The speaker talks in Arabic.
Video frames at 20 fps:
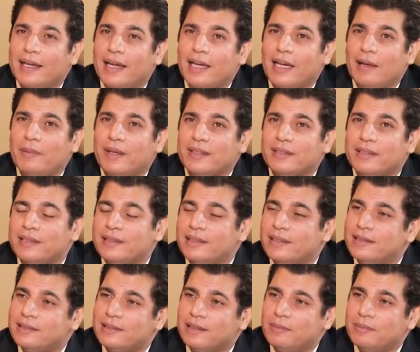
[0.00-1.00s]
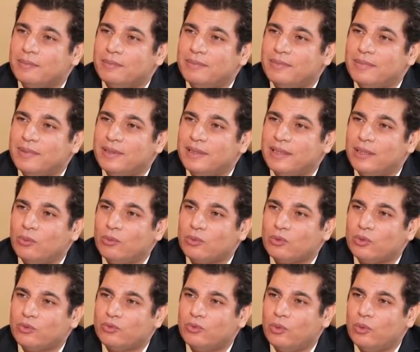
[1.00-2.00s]
انا بعتقد اذا ب... لو
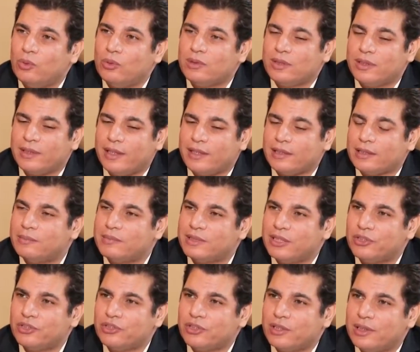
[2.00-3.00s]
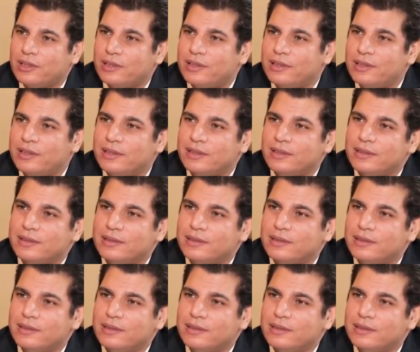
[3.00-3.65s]
طفولتي كانت مسجله